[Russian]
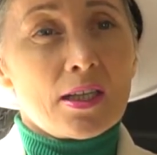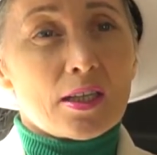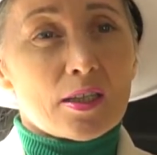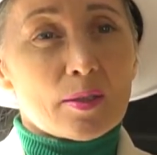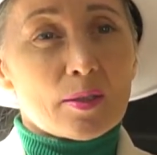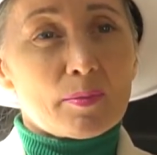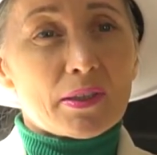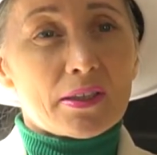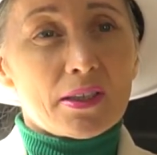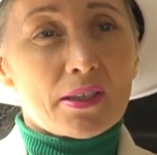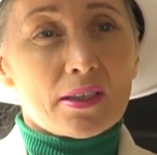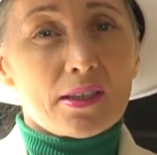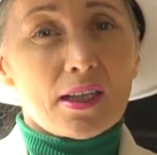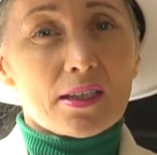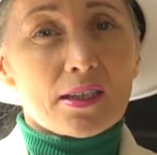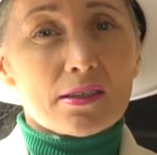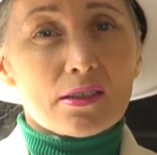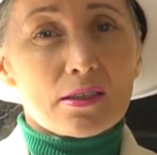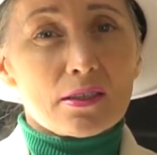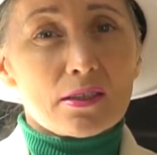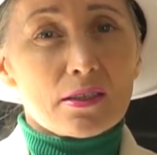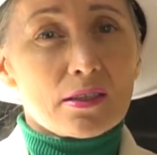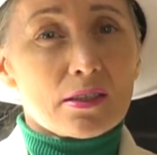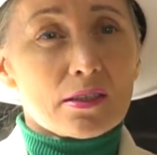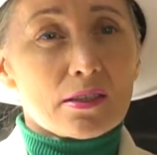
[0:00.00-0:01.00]

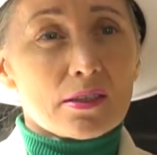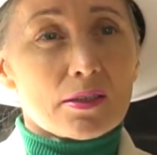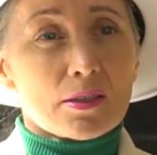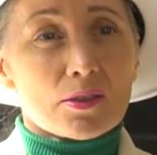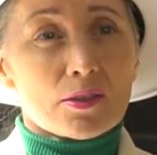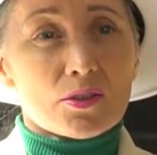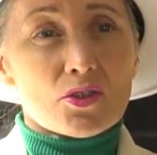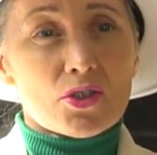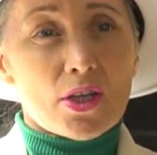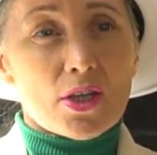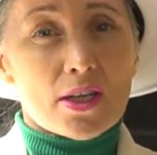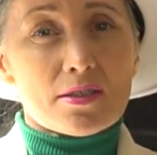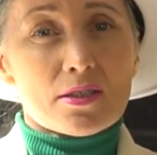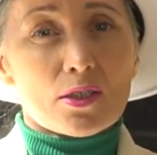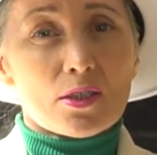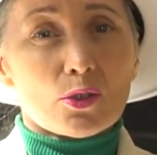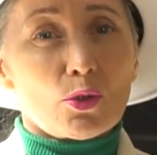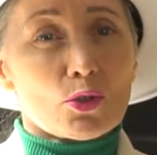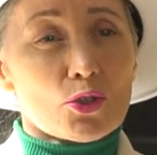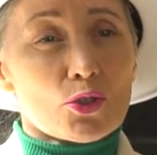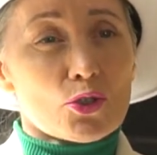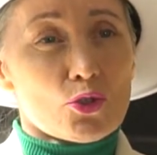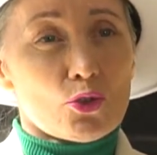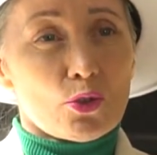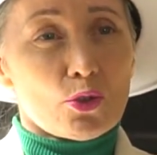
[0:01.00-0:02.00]
Работодатель часто
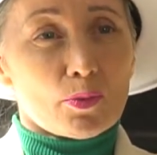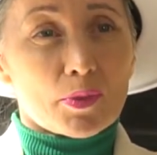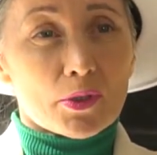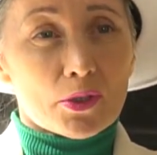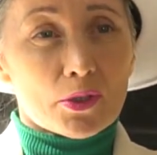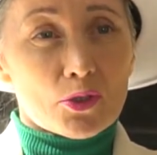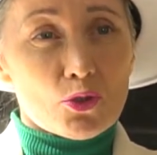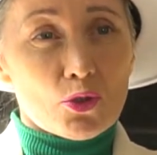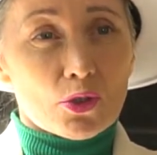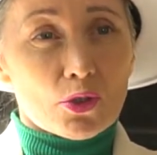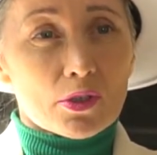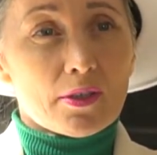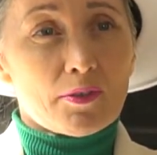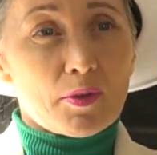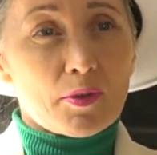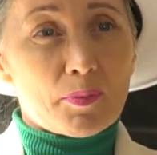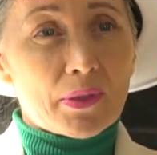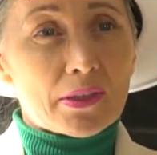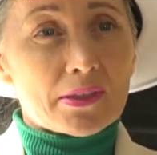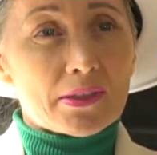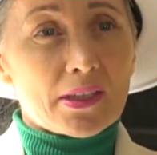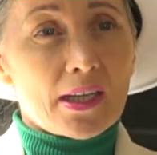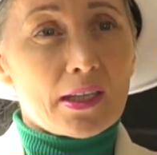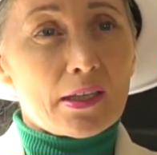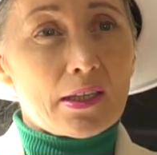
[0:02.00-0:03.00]
хочет, чтобы четко
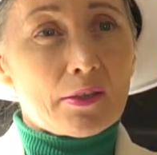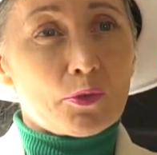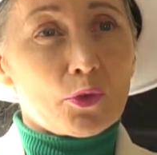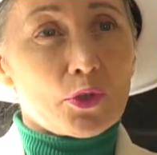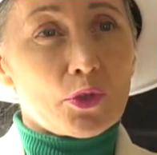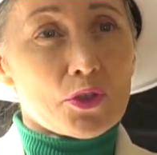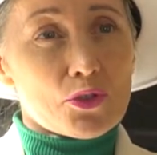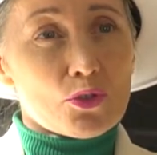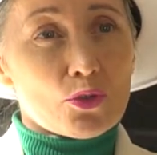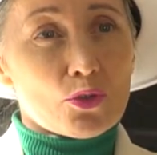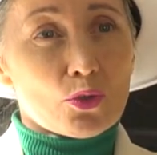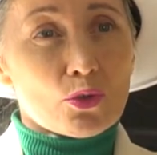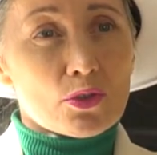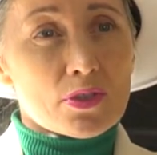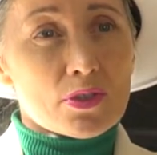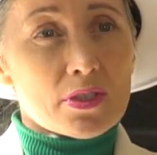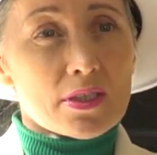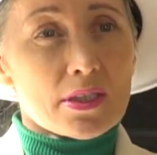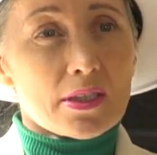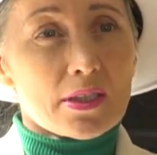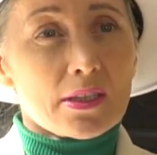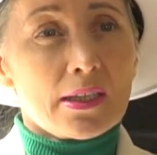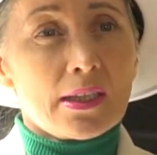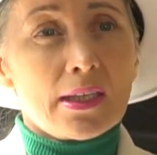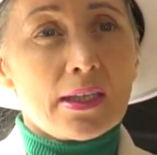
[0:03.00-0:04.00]
выполняли его
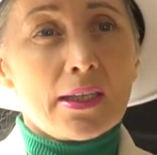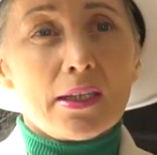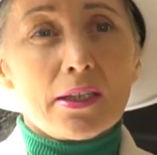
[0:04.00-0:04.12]
инструкции,